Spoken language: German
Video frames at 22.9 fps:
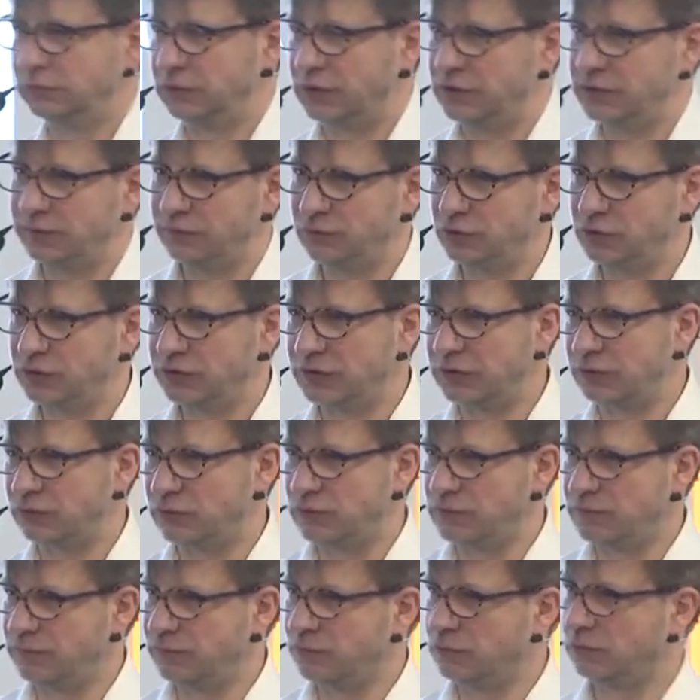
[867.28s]
Also wirklich dann
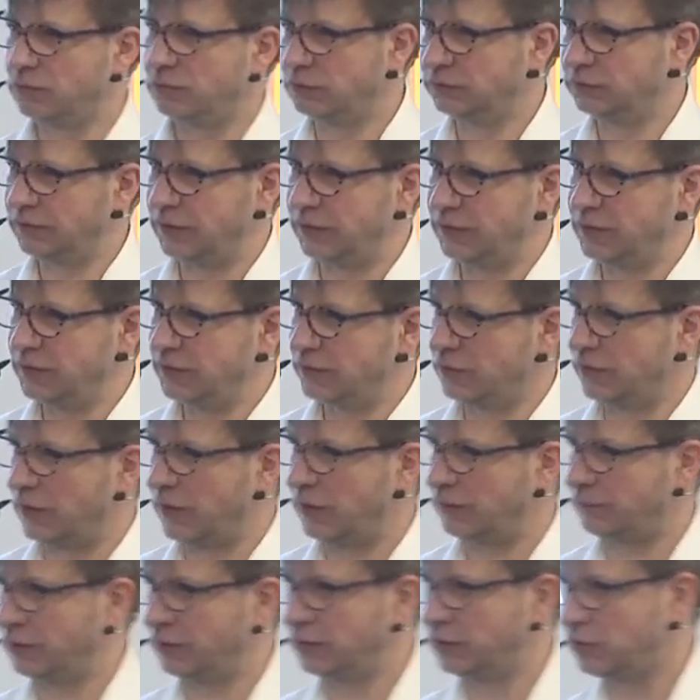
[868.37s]
irgendwo ein Transistor
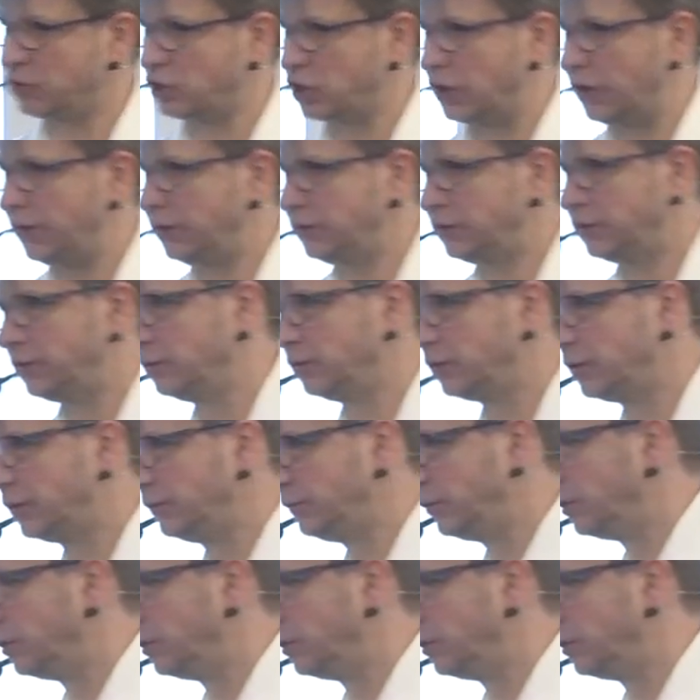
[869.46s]
arbeitet, schaltet oder